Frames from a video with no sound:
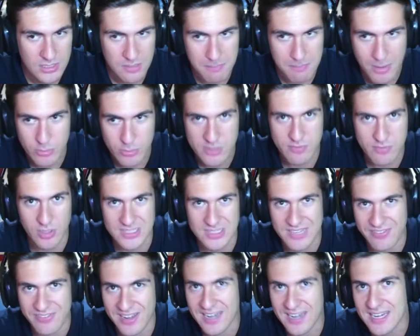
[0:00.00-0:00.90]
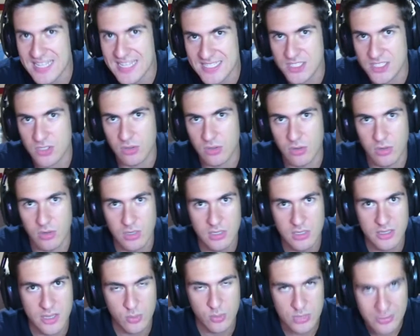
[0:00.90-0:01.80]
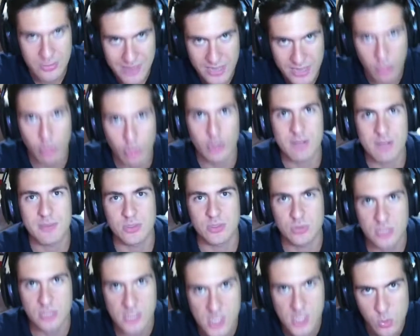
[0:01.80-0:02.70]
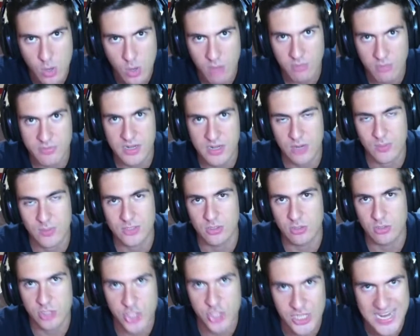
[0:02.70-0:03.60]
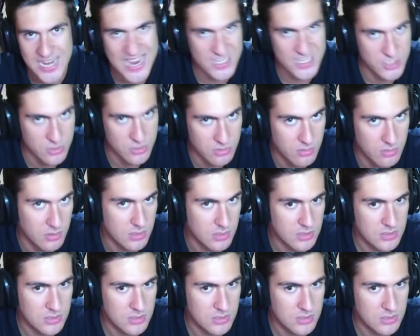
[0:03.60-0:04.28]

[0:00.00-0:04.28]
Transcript: ma ogni volta falliscono e quindi vengono ripetuti di nuovo fino a quando non ci riescono,